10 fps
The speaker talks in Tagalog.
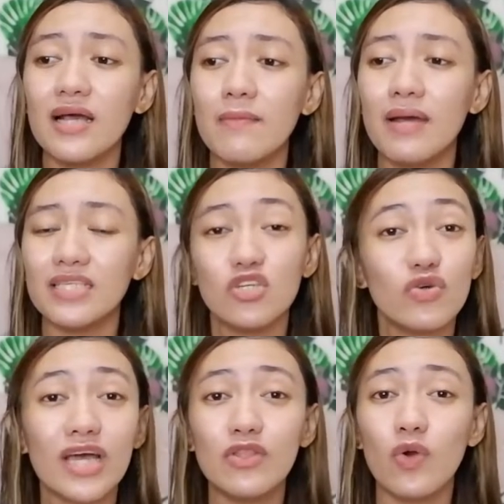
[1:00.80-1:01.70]
lang
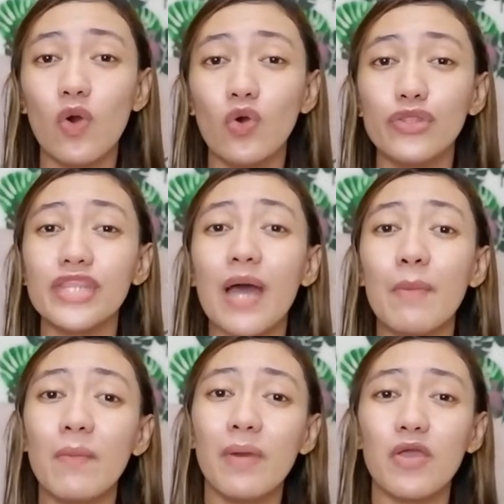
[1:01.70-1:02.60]
masigurado ko kung
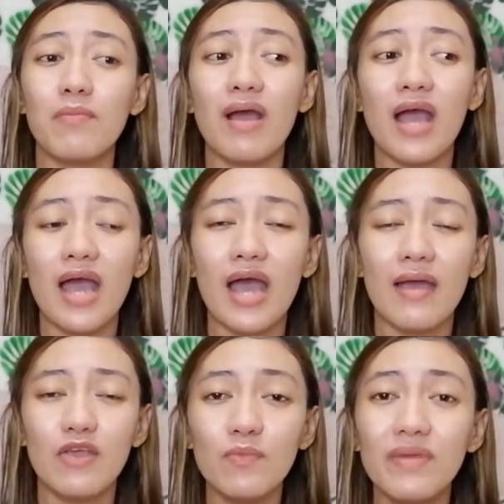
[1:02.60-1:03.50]
tama ba yung mga,
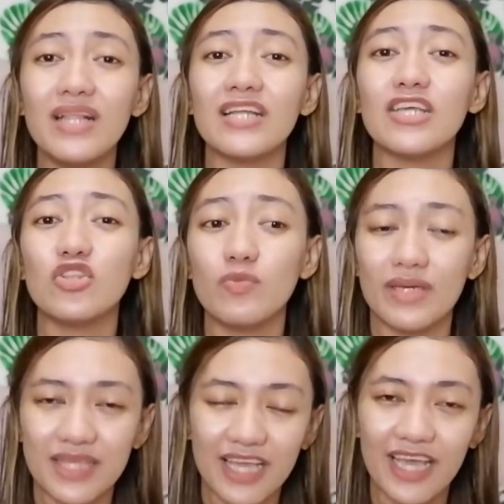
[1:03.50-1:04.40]
yung bilang na
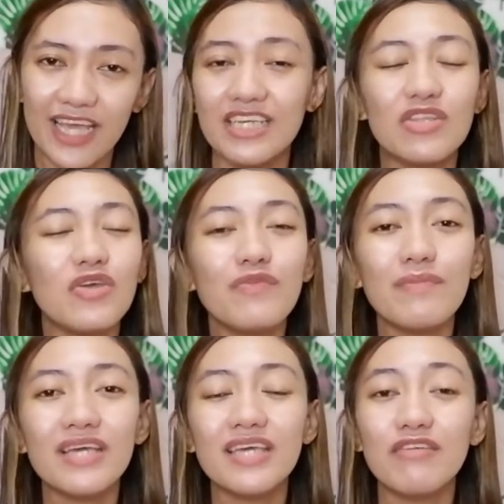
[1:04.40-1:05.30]
dumating. Ito yung
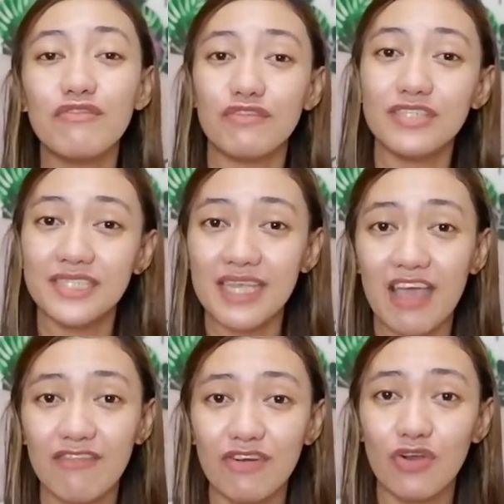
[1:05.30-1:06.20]
magiging first
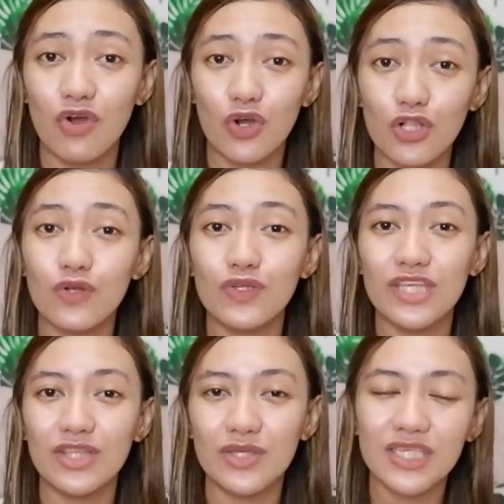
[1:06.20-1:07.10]
ever haul ko
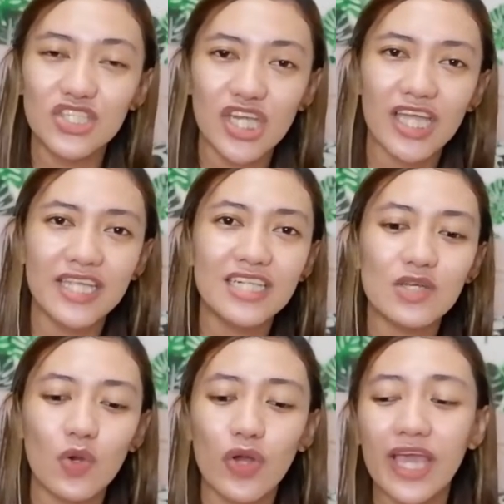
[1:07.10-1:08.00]
dito sa channel
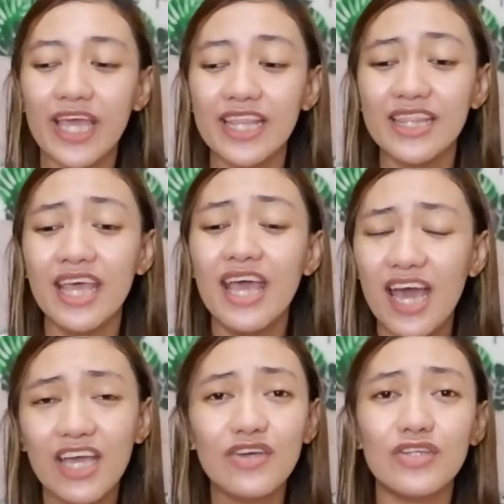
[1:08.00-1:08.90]
ko. And
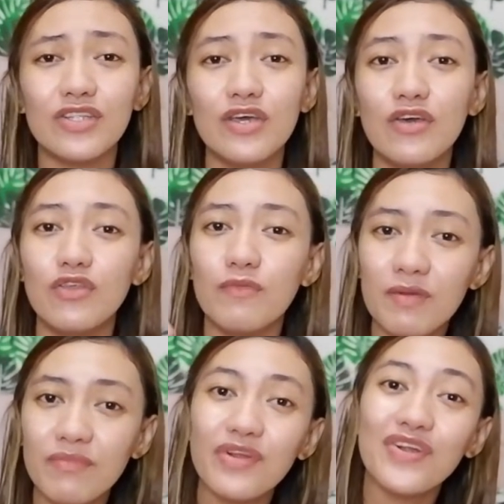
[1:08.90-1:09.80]
ayun,
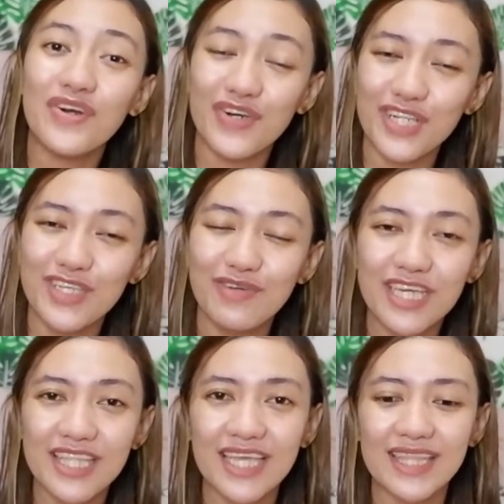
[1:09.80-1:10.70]
November haul yung
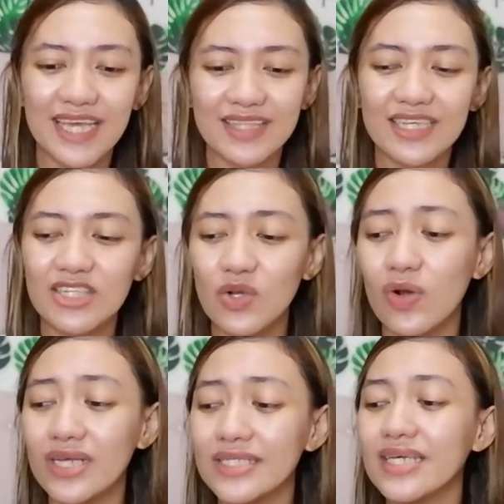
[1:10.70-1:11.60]
itatitle ko
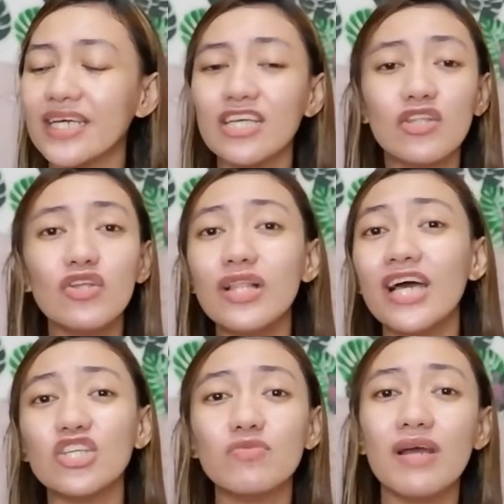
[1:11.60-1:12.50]
kasi ito yung
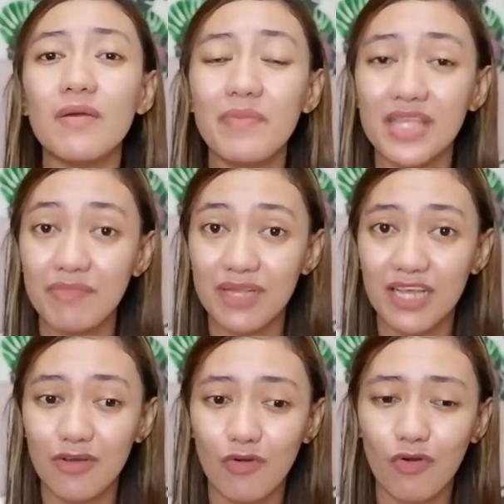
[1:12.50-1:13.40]
lahat yung mga
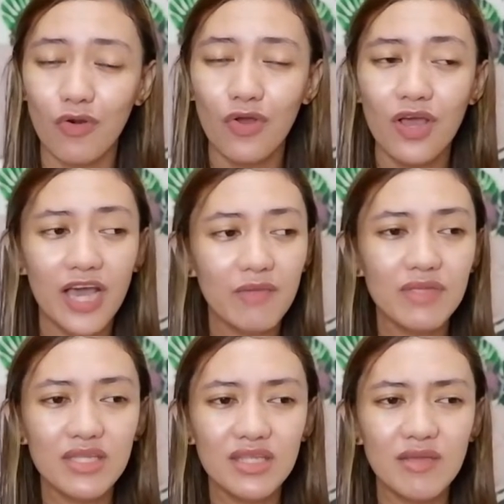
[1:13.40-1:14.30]
pinamili ko. I
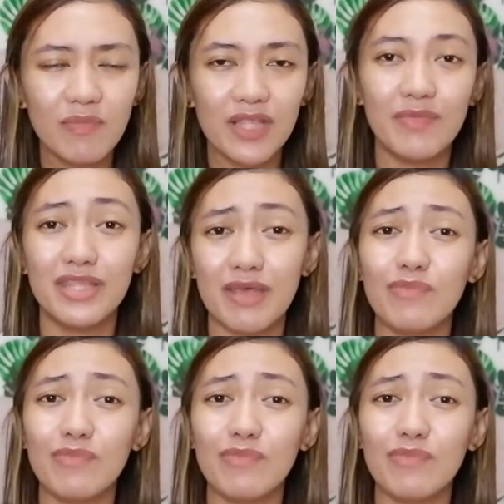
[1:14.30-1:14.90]
mean, hindi pa naman